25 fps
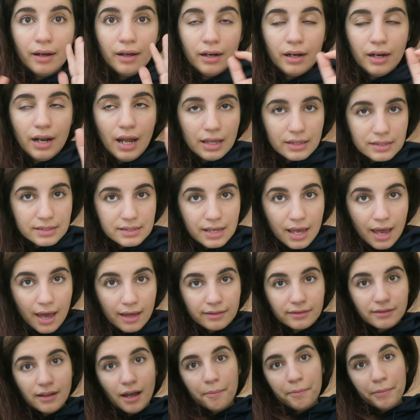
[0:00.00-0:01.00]

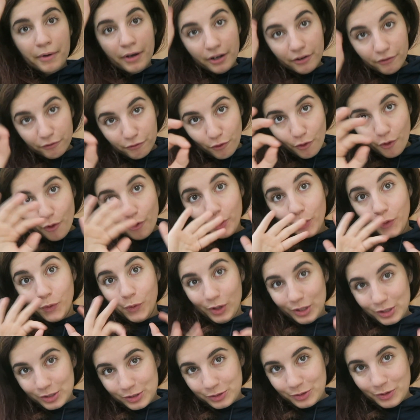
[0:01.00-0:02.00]
L'azienda per voi
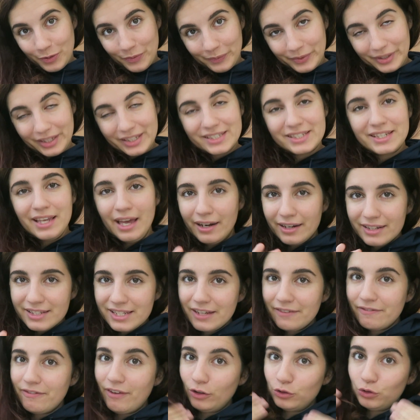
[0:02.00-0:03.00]
questo mese ha
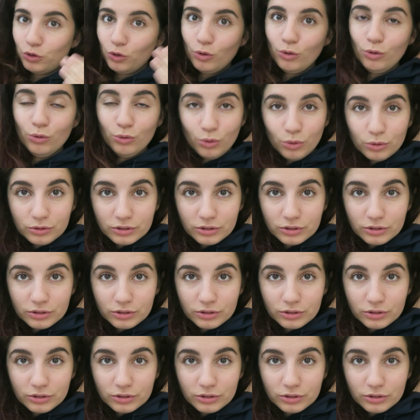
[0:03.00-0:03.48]
riservato un